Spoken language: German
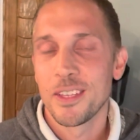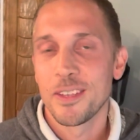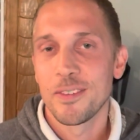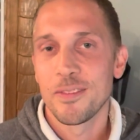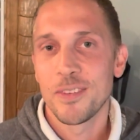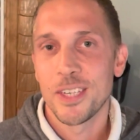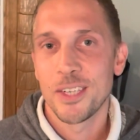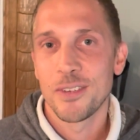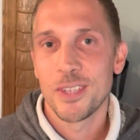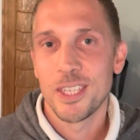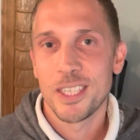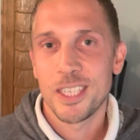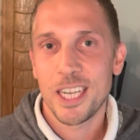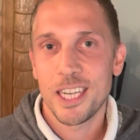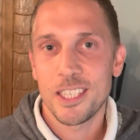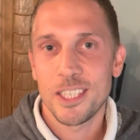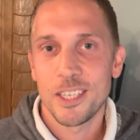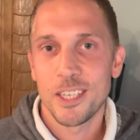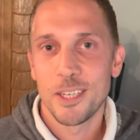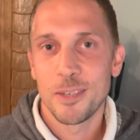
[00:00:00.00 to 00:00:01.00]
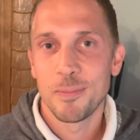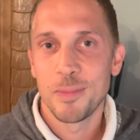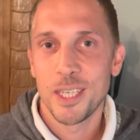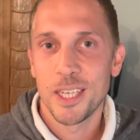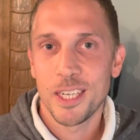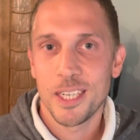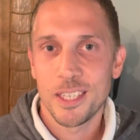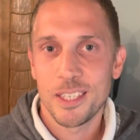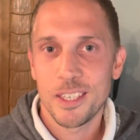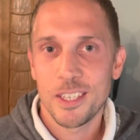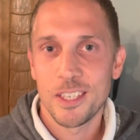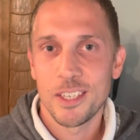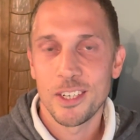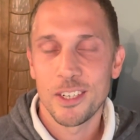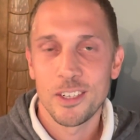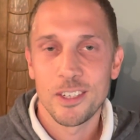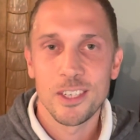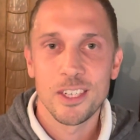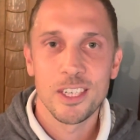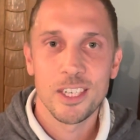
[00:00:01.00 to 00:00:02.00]
Wenn du Interesse an mir hast,
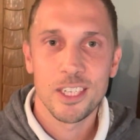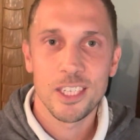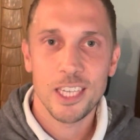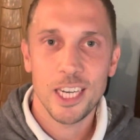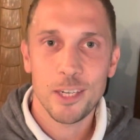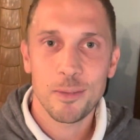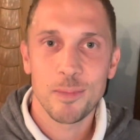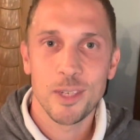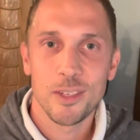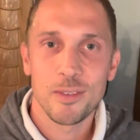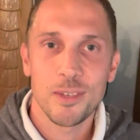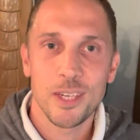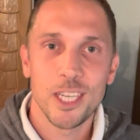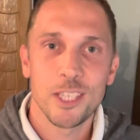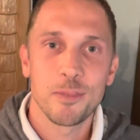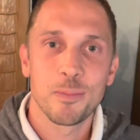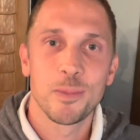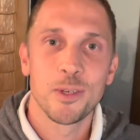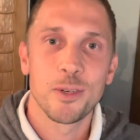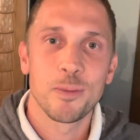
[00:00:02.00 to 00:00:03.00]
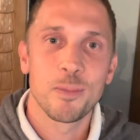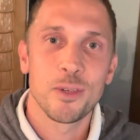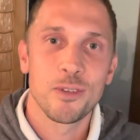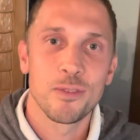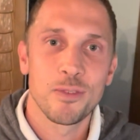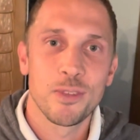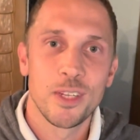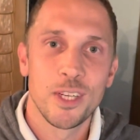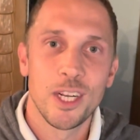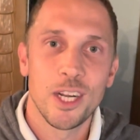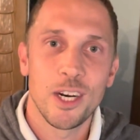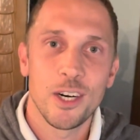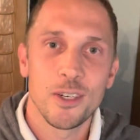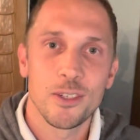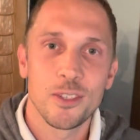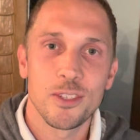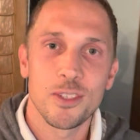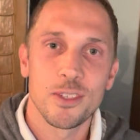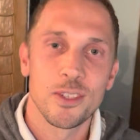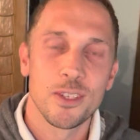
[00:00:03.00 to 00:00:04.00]
check mein Facebook-Profil
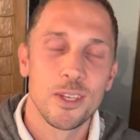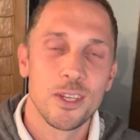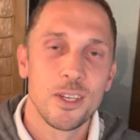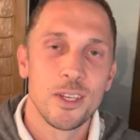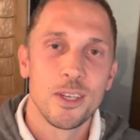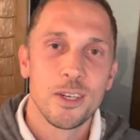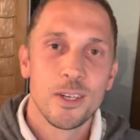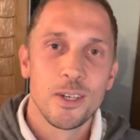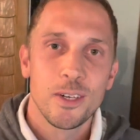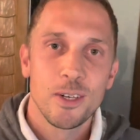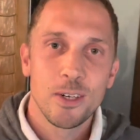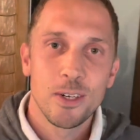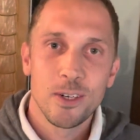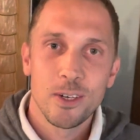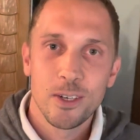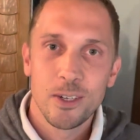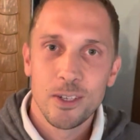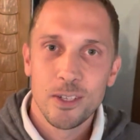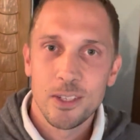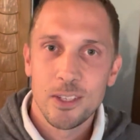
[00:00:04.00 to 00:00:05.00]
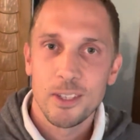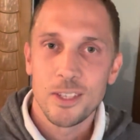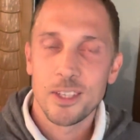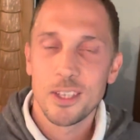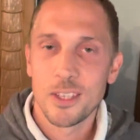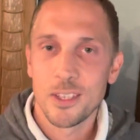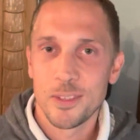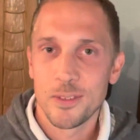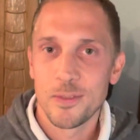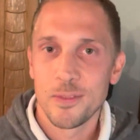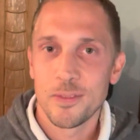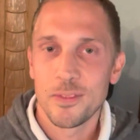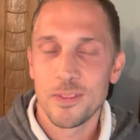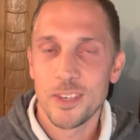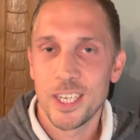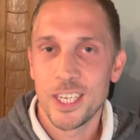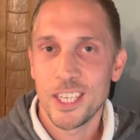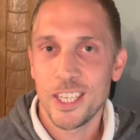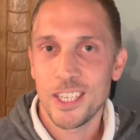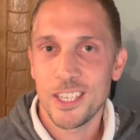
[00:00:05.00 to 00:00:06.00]
aus und
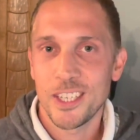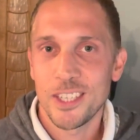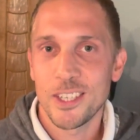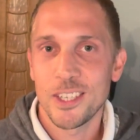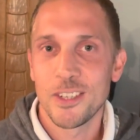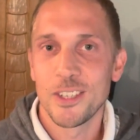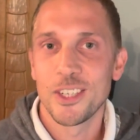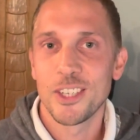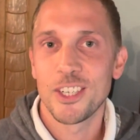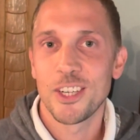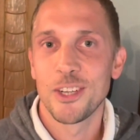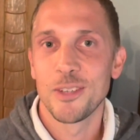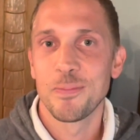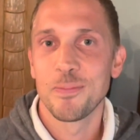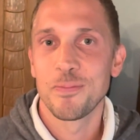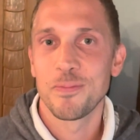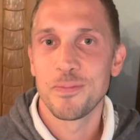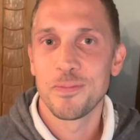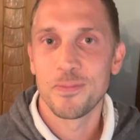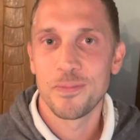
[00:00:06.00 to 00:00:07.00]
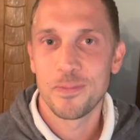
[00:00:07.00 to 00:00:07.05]
wenn nicht, ist auch nicht schlimm.